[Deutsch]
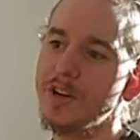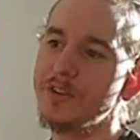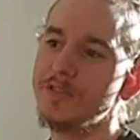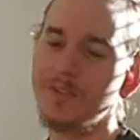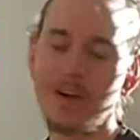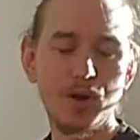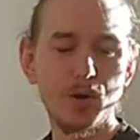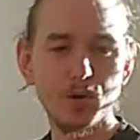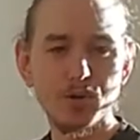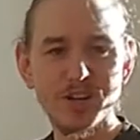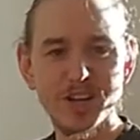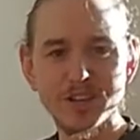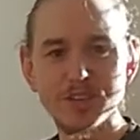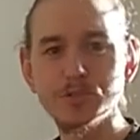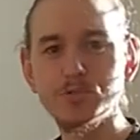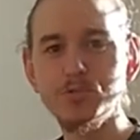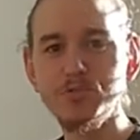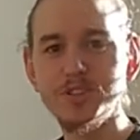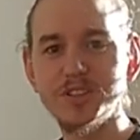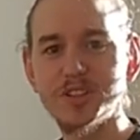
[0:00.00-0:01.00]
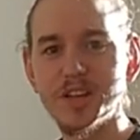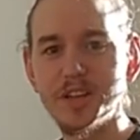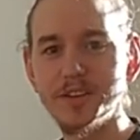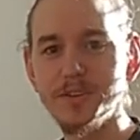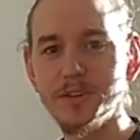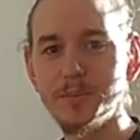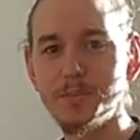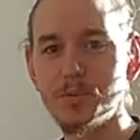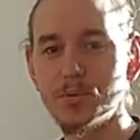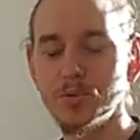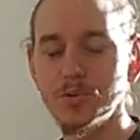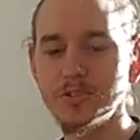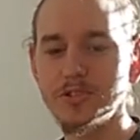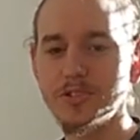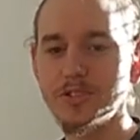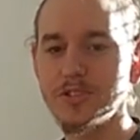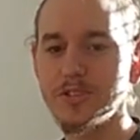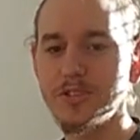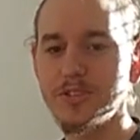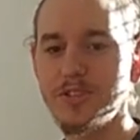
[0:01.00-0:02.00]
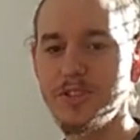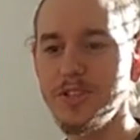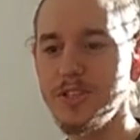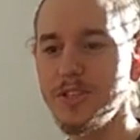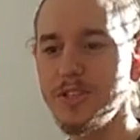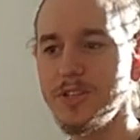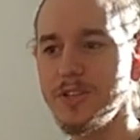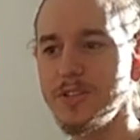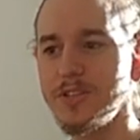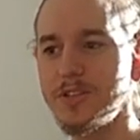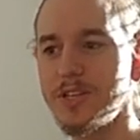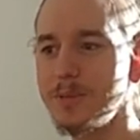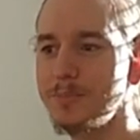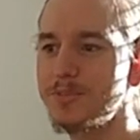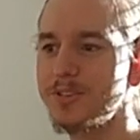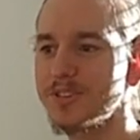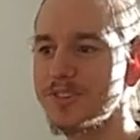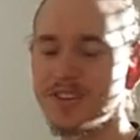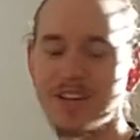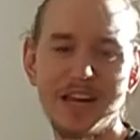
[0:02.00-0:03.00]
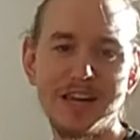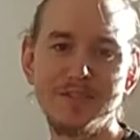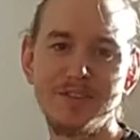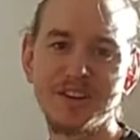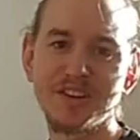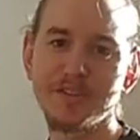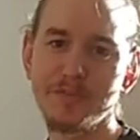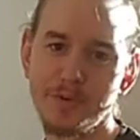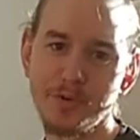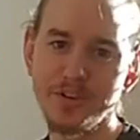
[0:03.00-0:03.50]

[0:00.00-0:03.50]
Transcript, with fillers: War auch ein ganz gutes Angebot. Die gibt es teilweise für